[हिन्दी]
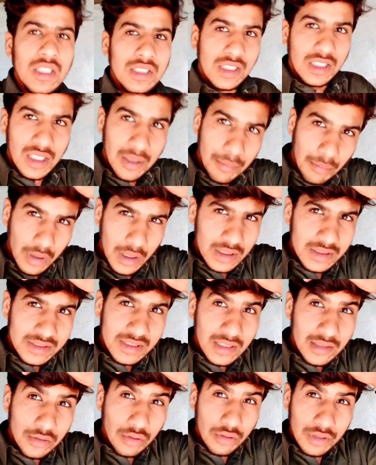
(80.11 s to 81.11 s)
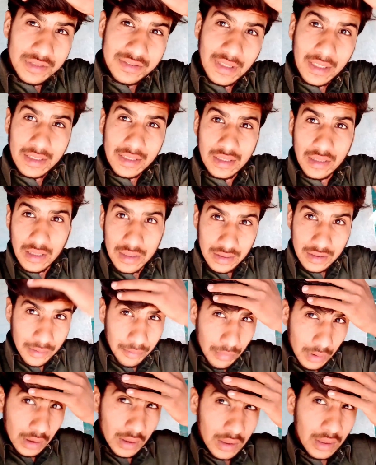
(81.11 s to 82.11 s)
ठीक है बाल शाल थोड़े सेट कराते
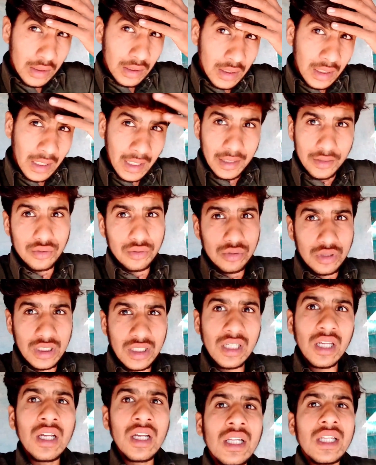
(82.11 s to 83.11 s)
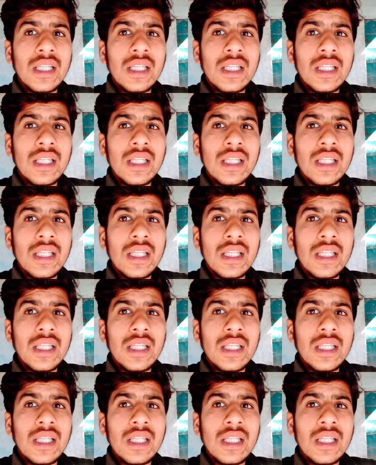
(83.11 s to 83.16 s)
हैं बाल हैं तो ठीक